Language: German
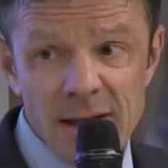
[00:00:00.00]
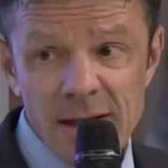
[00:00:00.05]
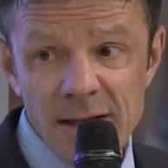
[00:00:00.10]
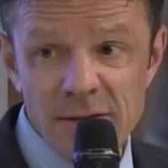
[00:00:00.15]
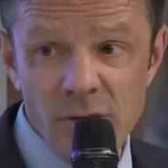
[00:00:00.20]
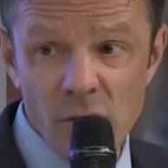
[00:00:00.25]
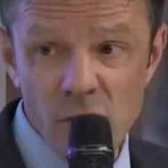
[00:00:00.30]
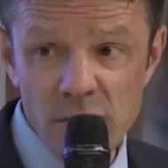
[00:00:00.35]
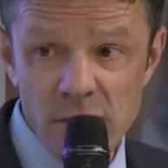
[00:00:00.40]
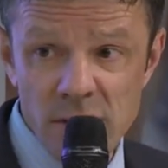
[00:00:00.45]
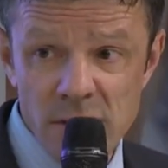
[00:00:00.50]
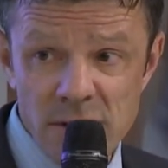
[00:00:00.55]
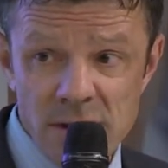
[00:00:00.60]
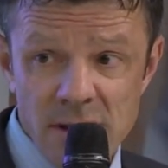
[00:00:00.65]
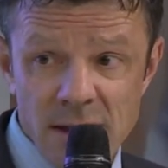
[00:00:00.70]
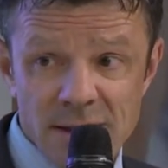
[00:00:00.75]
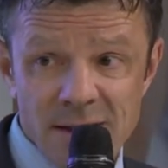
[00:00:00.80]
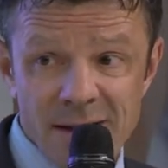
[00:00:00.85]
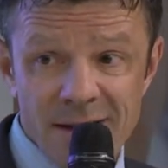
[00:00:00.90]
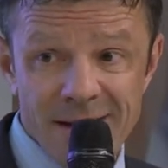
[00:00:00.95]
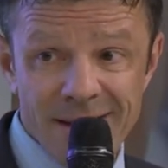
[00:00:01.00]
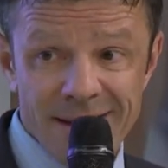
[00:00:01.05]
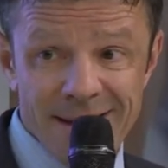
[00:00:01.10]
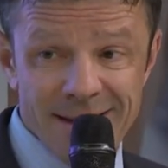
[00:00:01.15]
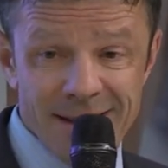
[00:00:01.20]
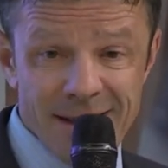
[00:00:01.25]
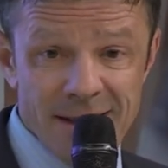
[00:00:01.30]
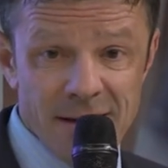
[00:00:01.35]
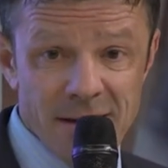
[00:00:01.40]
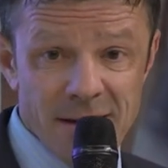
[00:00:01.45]
zweitens, dass er eine
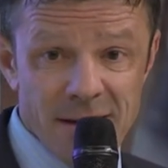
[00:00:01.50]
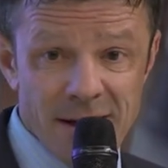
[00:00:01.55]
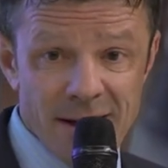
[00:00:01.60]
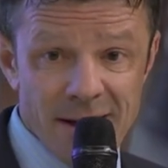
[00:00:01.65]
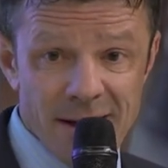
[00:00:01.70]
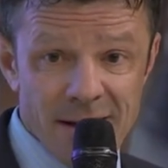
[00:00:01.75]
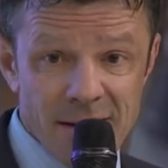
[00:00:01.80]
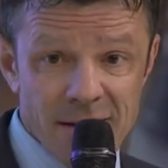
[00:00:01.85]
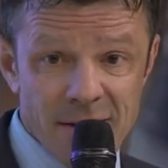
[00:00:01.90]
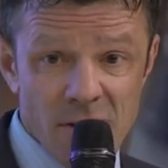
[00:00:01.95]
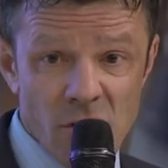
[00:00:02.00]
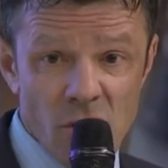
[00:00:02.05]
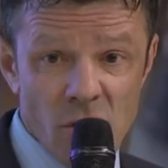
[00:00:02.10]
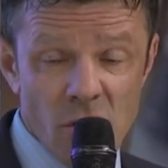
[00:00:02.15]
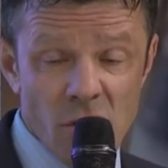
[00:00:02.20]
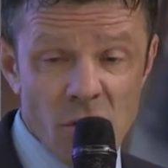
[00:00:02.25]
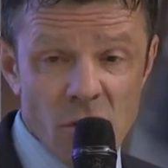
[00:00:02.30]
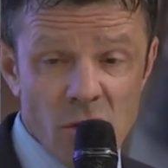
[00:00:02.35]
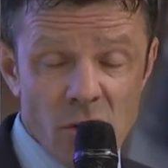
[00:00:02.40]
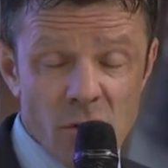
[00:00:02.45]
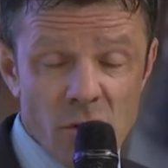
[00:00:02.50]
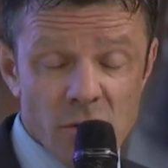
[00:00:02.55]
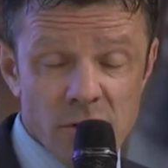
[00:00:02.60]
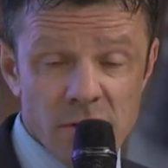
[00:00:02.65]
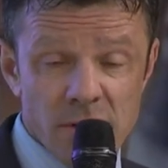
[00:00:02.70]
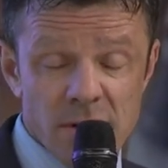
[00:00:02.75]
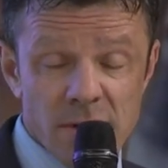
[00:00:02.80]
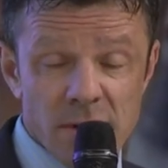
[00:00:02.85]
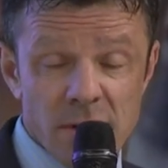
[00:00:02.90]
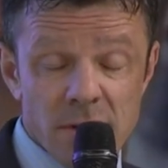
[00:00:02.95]
Rendite hat
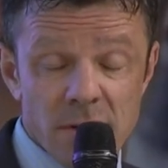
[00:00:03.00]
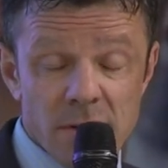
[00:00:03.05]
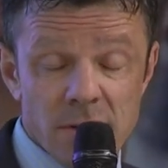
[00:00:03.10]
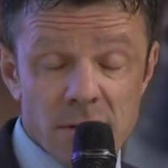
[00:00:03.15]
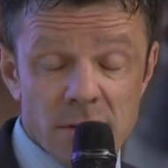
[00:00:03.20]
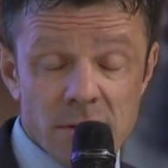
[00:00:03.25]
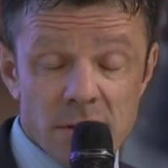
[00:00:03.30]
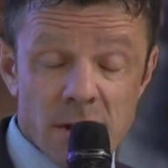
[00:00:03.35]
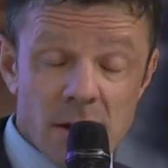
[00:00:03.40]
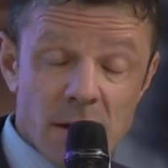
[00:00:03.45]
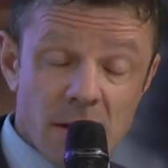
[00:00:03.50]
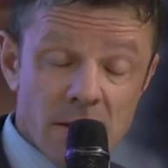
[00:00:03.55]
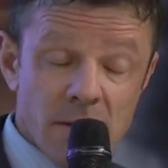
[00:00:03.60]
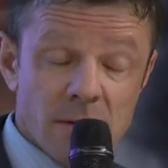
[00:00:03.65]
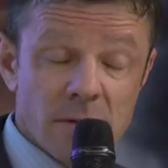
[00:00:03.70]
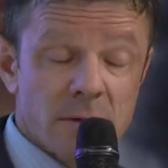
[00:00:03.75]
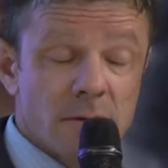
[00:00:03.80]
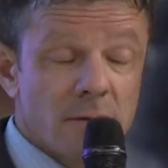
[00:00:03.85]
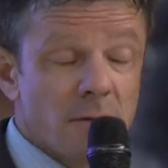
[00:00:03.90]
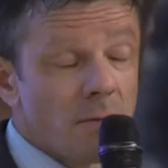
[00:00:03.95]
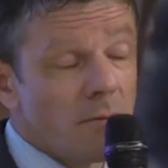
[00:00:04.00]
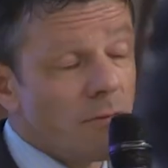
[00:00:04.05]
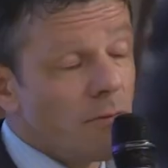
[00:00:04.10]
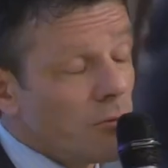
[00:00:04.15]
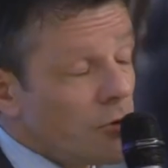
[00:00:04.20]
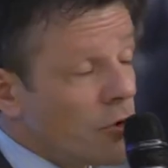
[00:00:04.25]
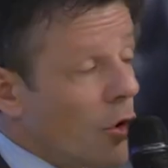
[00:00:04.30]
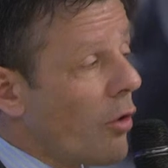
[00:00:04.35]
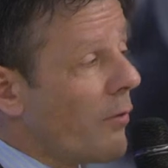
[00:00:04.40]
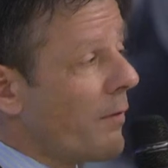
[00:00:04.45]
und der
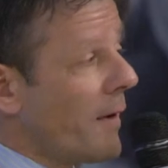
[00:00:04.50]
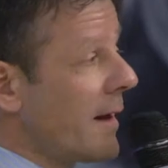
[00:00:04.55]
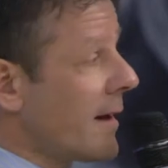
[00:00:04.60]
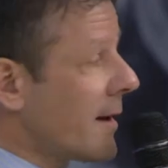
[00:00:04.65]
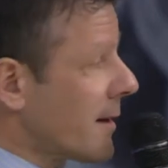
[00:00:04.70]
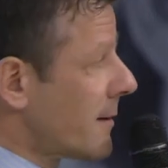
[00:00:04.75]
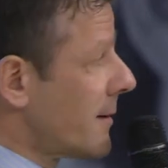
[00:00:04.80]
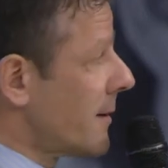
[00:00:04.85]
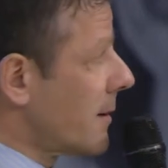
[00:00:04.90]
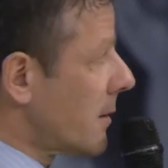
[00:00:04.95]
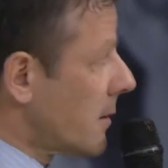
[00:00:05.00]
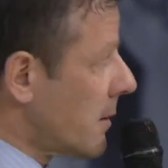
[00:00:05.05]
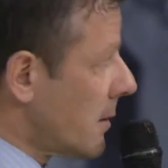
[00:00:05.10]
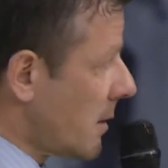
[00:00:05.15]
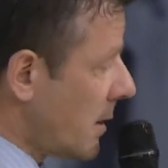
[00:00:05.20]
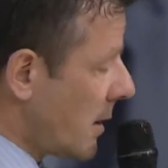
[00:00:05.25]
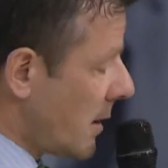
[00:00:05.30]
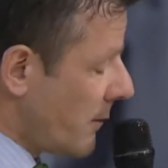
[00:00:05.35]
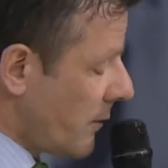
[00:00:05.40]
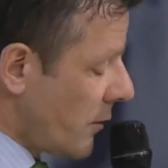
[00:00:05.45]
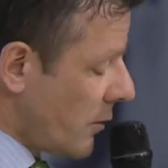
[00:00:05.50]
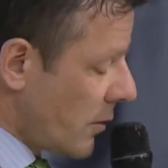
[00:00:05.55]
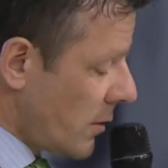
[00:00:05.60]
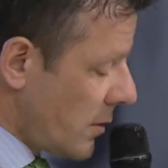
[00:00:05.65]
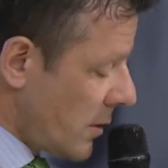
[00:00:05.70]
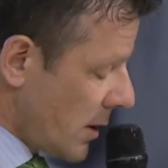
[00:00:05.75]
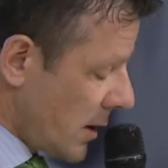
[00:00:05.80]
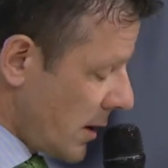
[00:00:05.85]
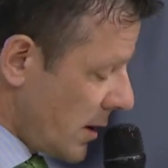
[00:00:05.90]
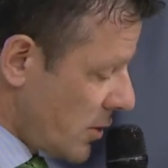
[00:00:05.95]
noch wichtiger
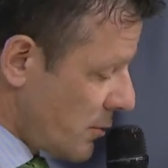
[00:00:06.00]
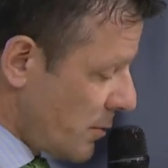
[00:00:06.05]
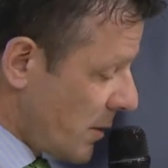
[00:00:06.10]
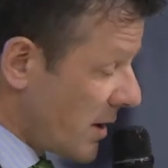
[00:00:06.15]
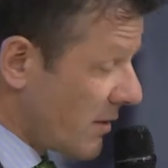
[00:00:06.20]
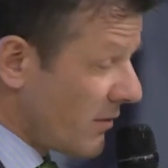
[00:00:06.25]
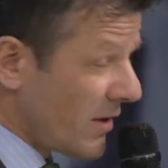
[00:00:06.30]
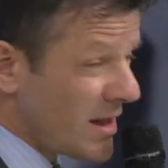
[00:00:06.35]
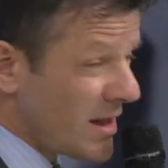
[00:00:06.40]
Erfolg ist bei der